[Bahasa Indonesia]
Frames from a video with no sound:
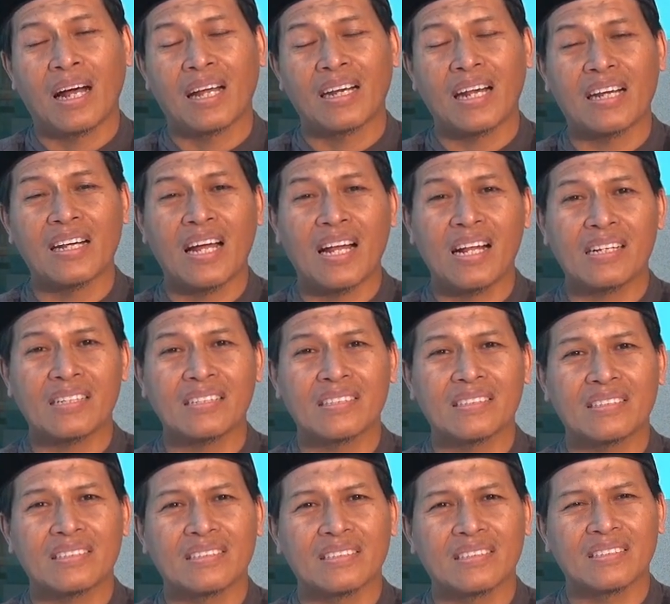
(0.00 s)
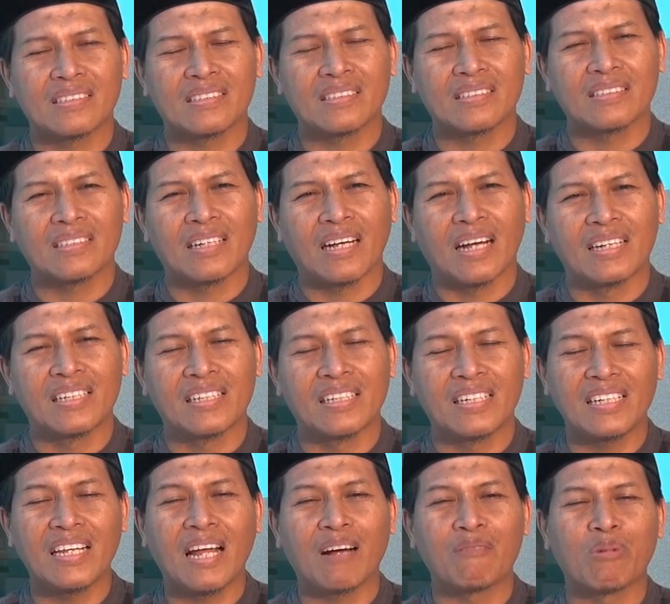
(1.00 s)
Anak-anak
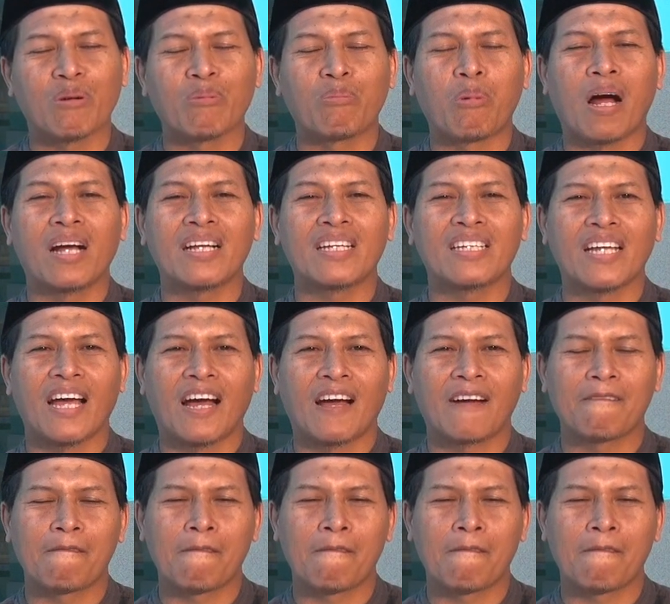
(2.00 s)
hadirin yang berbahagia,